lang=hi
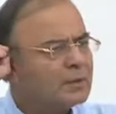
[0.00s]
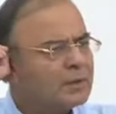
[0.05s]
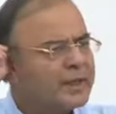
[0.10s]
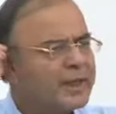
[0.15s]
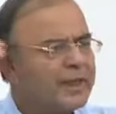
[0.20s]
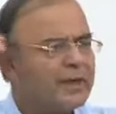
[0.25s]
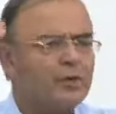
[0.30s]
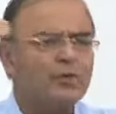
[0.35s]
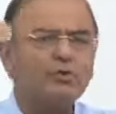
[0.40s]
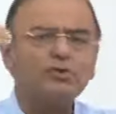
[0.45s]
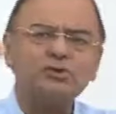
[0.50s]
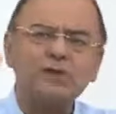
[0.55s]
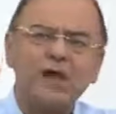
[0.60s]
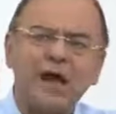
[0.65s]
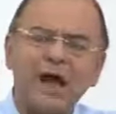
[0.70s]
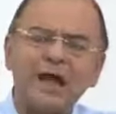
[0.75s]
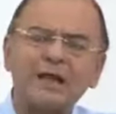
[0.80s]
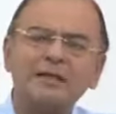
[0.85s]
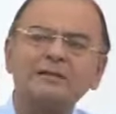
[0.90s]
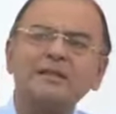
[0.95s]
कि उस
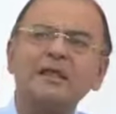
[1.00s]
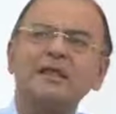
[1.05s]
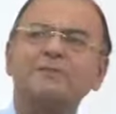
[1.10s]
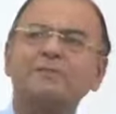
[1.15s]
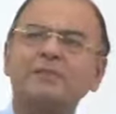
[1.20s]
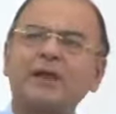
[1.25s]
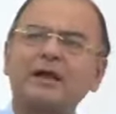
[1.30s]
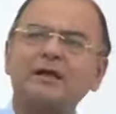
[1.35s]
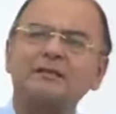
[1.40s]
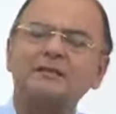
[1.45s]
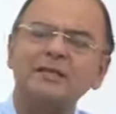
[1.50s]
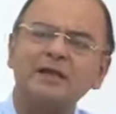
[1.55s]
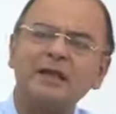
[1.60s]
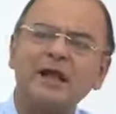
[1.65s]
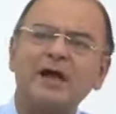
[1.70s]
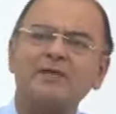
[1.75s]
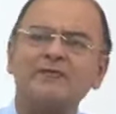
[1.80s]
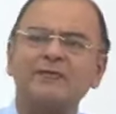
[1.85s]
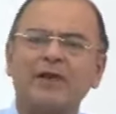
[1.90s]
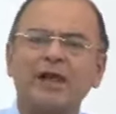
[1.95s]
आर्थिक प्रगति
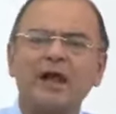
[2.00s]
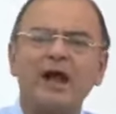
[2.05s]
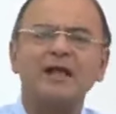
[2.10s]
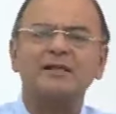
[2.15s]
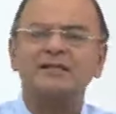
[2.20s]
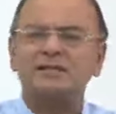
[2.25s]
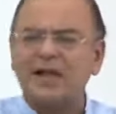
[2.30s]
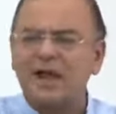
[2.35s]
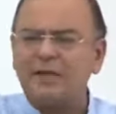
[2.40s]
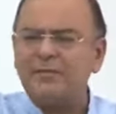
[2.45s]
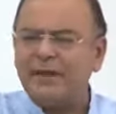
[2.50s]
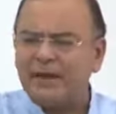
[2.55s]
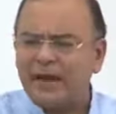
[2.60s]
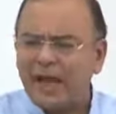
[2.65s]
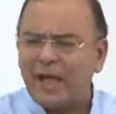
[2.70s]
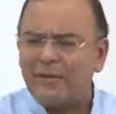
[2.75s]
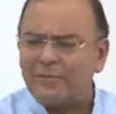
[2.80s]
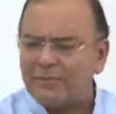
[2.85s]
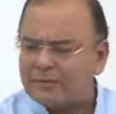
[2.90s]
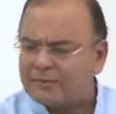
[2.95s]
का विकास का भी
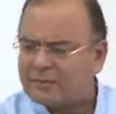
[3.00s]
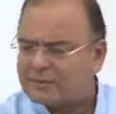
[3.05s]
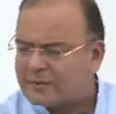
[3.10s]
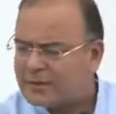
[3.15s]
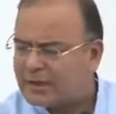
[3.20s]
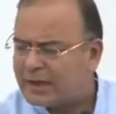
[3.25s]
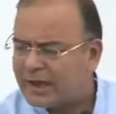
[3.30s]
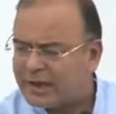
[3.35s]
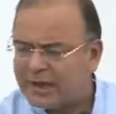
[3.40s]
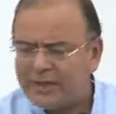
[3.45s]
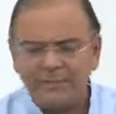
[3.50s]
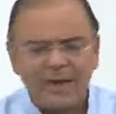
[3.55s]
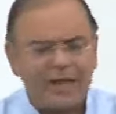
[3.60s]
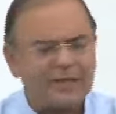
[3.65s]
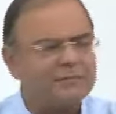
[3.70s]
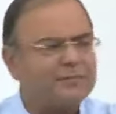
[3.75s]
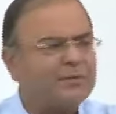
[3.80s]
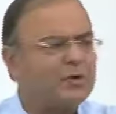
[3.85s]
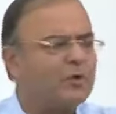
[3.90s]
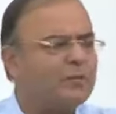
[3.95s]
लाभ गरीब
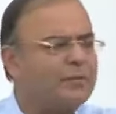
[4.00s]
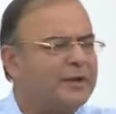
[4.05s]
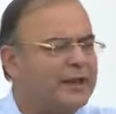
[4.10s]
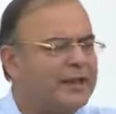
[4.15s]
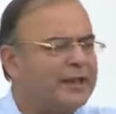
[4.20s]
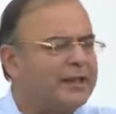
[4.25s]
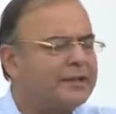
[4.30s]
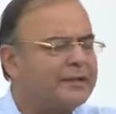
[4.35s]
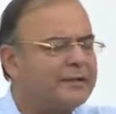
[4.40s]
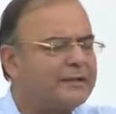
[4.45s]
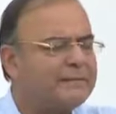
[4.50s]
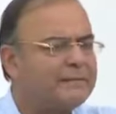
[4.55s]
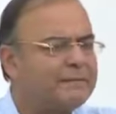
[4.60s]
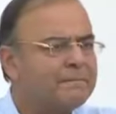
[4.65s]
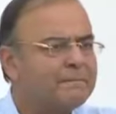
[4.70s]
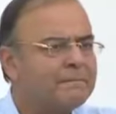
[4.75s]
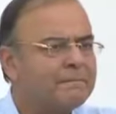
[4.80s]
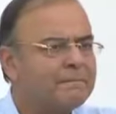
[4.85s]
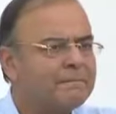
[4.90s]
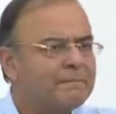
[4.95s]
आदमी को मिले
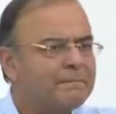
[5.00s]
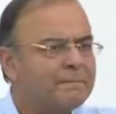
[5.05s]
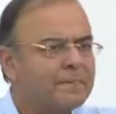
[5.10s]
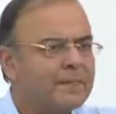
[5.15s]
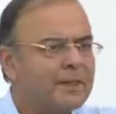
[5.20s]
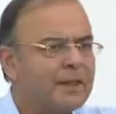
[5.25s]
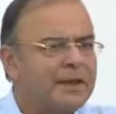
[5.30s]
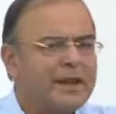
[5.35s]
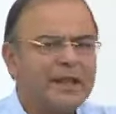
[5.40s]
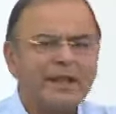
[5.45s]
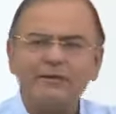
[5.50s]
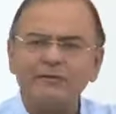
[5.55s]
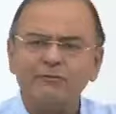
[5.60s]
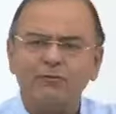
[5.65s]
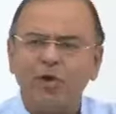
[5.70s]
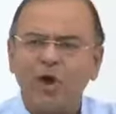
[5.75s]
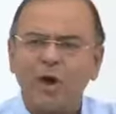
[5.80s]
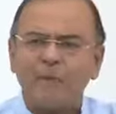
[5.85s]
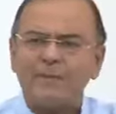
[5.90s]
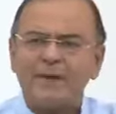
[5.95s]
लेकिन
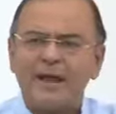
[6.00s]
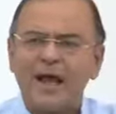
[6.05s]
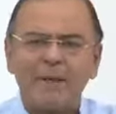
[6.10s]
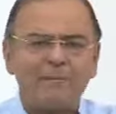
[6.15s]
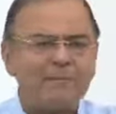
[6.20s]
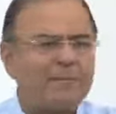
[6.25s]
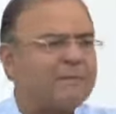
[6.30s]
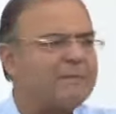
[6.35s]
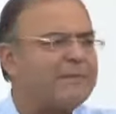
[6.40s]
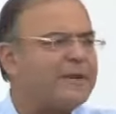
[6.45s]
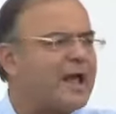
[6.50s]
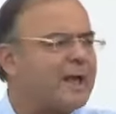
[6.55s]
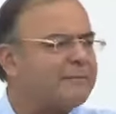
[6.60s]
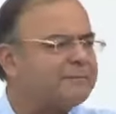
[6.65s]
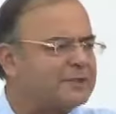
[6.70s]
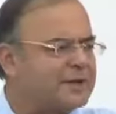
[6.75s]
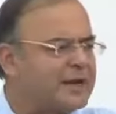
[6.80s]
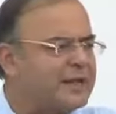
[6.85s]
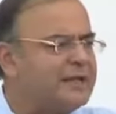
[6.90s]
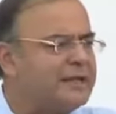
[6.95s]
वो अपने आप में
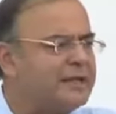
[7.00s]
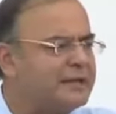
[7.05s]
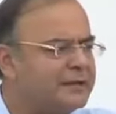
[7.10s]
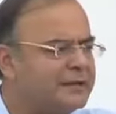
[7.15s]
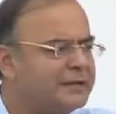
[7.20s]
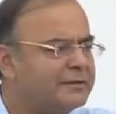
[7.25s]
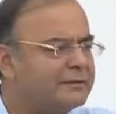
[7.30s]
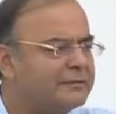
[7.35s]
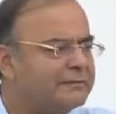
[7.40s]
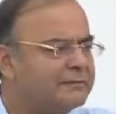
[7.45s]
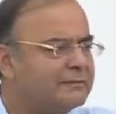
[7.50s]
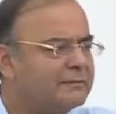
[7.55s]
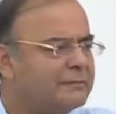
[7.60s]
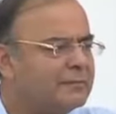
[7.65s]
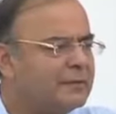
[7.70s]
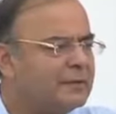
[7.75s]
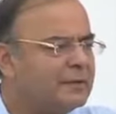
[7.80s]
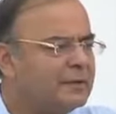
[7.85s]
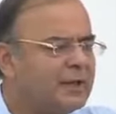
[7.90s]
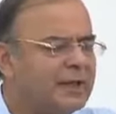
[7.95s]
पर्याप्त नहीं है
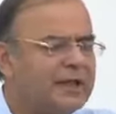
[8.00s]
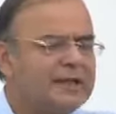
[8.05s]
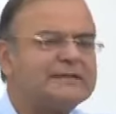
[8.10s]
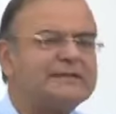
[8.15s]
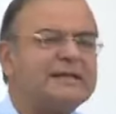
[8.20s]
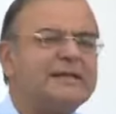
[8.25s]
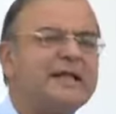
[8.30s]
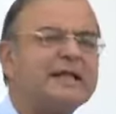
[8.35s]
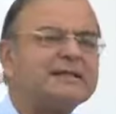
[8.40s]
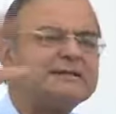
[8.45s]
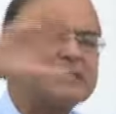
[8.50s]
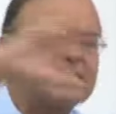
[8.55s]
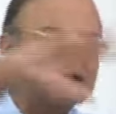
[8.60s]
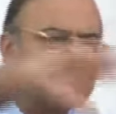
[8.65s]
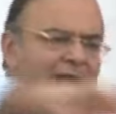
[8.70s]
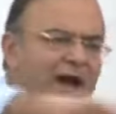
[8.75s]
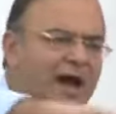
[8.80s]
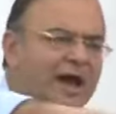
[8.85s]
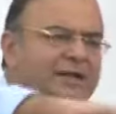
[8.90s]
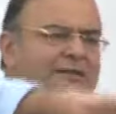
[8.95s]
इसलिए
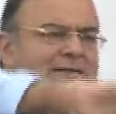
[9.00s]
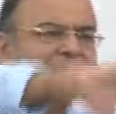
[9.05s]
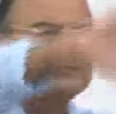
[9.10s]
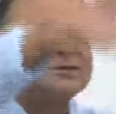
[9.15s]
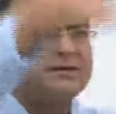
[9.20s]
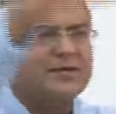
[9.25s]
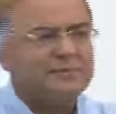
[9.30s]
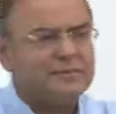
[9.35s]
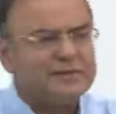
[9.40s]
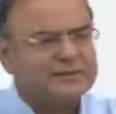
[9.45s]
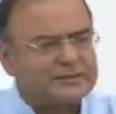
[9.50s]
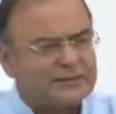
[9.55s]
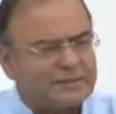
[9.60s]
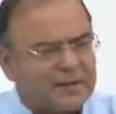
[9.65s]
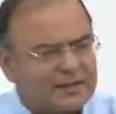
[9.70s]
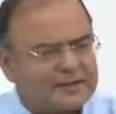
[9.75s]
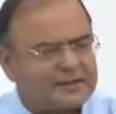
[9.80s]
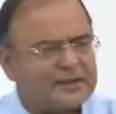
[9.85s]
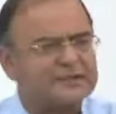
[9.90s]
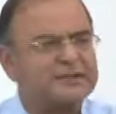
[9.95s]
सरकार जितनी भी
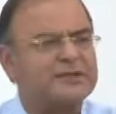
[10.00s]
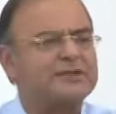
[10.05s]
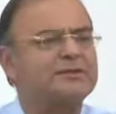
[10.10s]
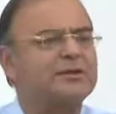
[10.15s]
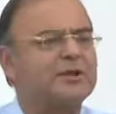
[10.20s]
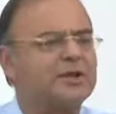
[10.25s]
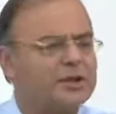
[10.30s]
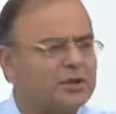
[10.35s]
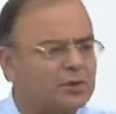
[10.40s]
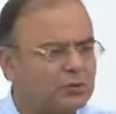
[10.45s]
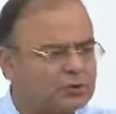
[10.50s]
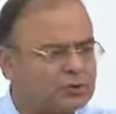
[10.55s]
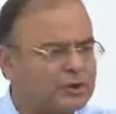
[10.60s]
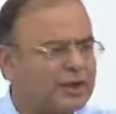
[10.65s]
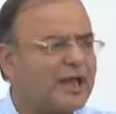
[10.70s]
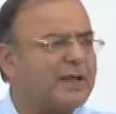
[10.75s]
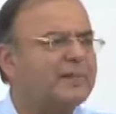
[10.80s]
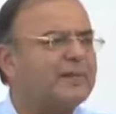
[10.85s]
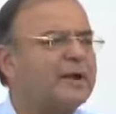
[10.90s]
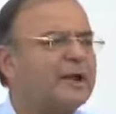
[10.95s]
सामाजिक क्षेत्र की
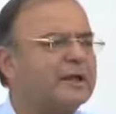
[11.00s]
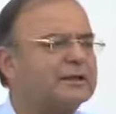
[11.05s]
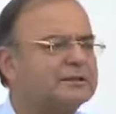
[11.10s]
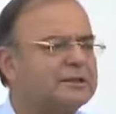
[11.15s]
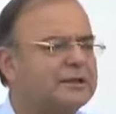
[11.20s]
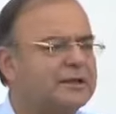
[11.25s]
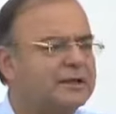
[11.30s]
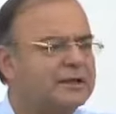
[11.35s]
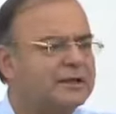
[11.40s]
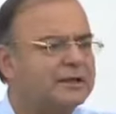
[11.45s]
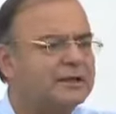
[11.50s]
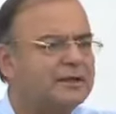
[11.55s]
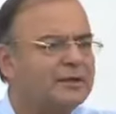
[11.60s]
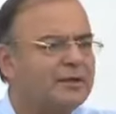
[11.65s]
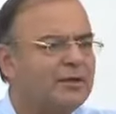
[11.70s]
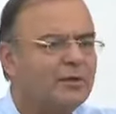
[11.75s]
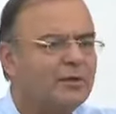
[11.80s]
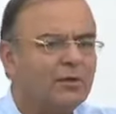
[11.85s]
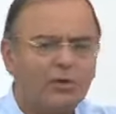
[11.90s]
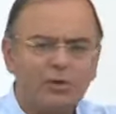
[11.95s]
योजनाएं बनाती है
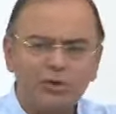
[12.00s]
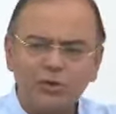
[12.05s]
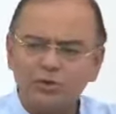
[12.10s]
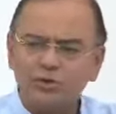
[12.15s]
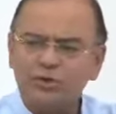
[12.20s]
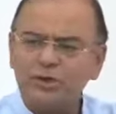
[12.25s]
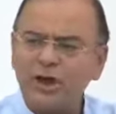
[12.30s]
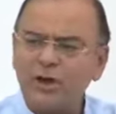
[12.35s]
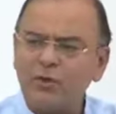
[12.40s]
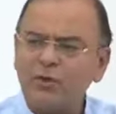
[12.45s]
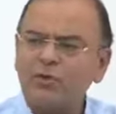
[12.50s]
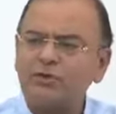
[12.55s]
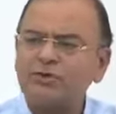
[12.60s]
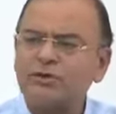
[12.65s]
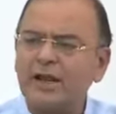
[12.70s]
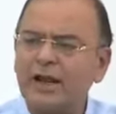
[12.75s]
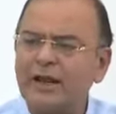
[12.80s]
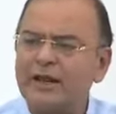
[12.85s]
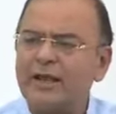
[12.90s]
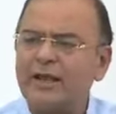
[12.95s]
उन योजनाओं को
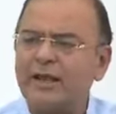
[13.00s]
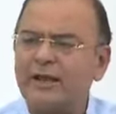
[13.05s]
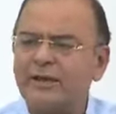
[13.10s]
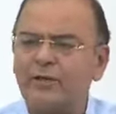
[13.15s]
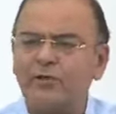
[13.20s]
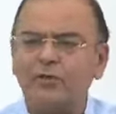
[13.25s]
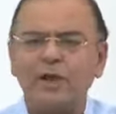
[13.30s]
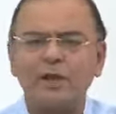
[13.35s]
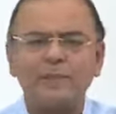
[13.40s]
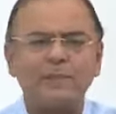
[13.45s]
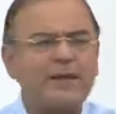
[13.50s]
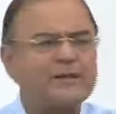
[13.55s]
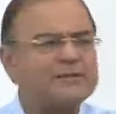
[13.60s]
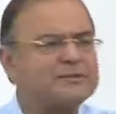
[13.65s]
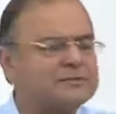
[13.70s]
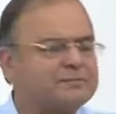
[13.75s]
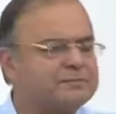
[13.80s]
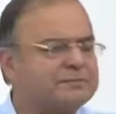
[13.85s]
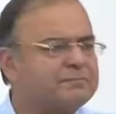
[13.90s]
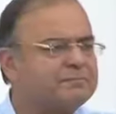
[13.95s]
चलाने के लिए उनके
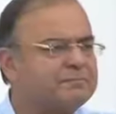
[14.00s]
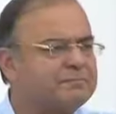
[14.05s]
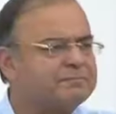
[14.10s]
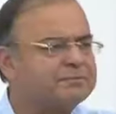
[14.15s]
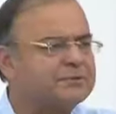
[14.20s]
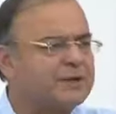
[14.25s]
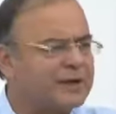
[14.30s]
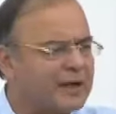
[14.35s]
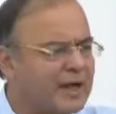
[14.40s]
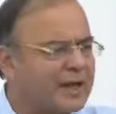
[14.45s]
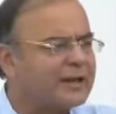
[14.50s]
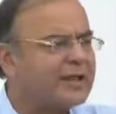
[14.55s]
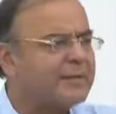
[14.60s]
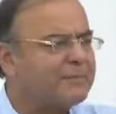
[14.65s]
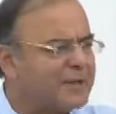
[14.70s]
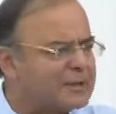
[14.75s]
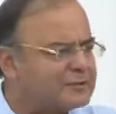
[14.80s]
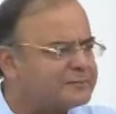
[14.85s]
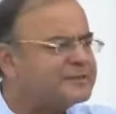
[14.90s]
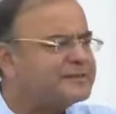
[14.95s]
पास सरकार के
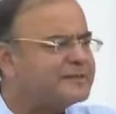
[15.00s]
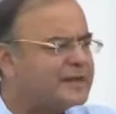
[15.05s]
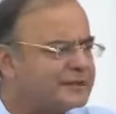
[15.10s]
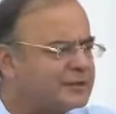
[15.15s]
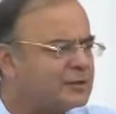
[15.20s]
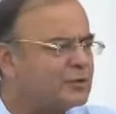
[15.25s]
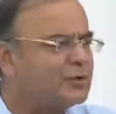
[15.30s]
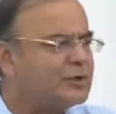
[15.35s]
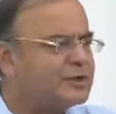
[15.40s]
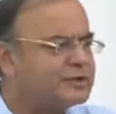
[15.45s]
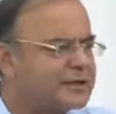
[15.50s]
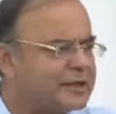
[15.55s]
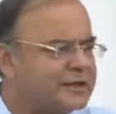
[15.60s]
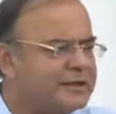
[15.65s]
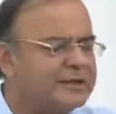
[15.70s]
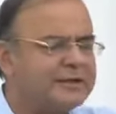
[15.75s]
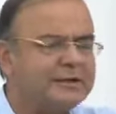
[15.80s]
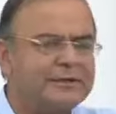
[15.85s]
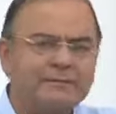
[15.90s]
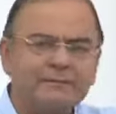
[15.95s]
पास भी साधन होने
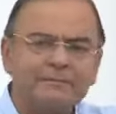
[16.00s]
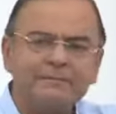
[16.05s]
चाहिए